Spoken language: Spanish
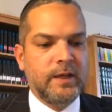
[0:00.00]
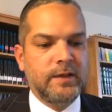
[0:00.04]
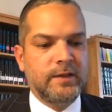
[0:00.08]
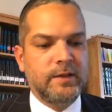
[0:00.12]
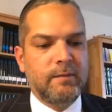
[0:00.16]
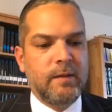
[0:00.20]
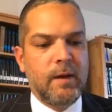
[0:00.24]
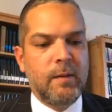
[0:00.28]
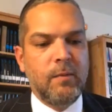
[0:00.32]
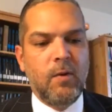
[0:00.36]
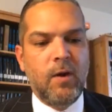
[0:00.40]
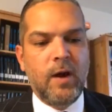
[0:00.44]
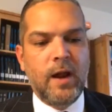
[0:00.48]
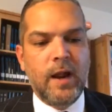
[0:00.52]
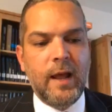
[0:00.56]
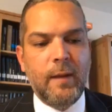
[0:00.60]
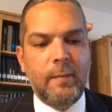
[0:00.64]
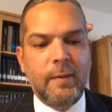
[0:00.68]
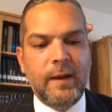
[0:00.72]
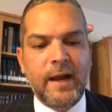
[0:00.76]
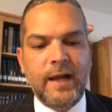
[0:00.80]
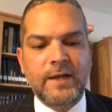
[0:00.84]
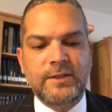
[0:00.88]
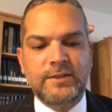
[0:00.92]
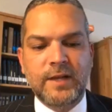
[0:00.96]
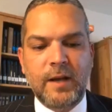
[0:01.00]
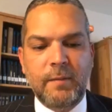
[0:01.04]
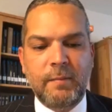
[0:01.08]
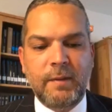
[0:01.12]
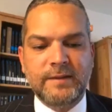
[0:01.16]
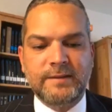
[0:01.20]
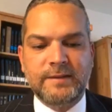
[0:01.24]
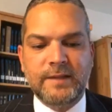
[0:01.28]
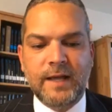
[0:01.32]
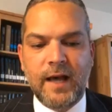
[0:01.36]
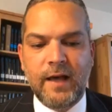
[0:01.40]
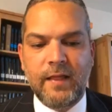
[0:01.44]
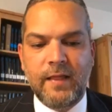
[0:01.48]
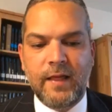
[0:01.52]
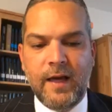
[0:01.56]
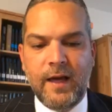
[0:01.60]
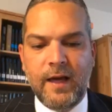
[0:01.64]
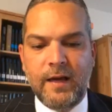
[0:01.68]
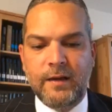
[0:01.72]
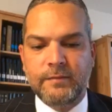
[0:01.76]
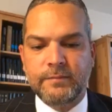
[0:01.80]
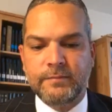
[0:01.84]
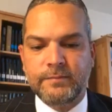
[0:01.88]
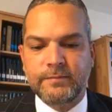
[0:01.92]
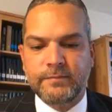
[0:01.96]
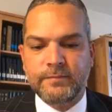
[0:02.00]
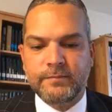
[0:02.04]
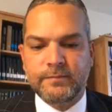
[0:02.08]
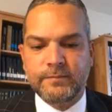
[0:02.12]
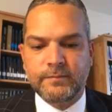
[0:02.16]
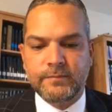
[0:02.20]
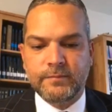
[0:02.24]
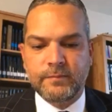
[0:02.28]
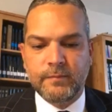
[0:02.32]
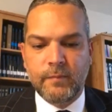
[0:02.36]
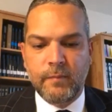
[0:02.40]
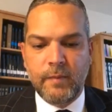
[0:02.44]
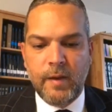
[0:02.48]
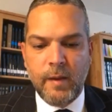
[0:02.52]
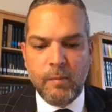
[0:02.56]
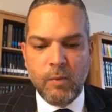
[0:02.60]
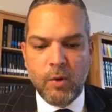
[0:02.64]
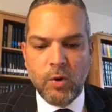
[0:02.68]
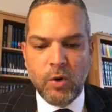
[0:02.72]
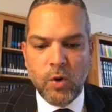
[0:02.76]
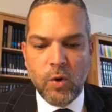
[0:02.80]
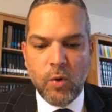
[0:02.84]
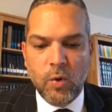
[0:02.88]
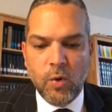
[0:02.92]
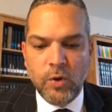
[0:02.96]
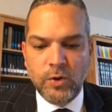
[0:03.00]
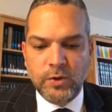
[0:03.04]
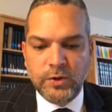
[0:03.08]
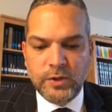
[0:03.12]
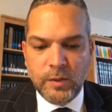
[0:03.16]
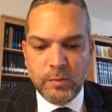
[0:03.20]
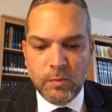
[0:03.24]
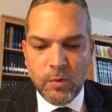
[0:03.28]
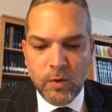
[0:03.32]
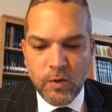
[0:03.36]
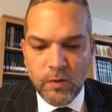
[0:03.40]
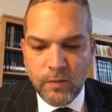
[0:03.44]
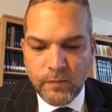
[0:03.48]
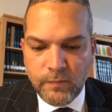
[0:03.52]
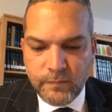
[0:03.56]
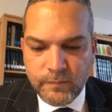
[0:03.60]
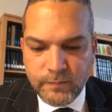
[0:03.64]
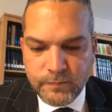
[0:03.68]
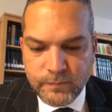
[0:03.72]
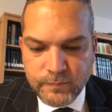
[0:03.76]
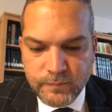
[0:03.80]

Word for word: Si vamos a la paracha pasada, vemos lo último